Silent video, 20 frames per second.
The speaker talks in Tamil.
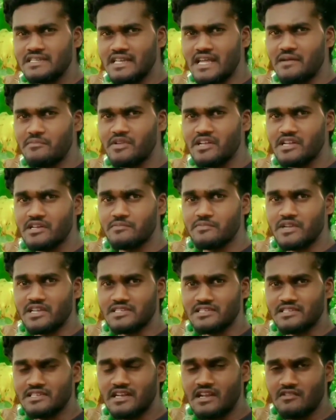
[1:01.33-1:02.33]
ஸ்னாப் ட்ராகன்
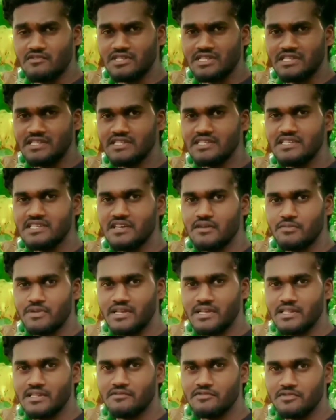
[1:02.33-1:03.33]
ப்ராசஸராவது இருந்துச்சு
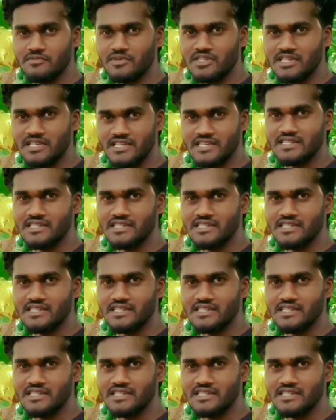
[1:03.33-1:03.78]
அப்படின்னா தான் வந்து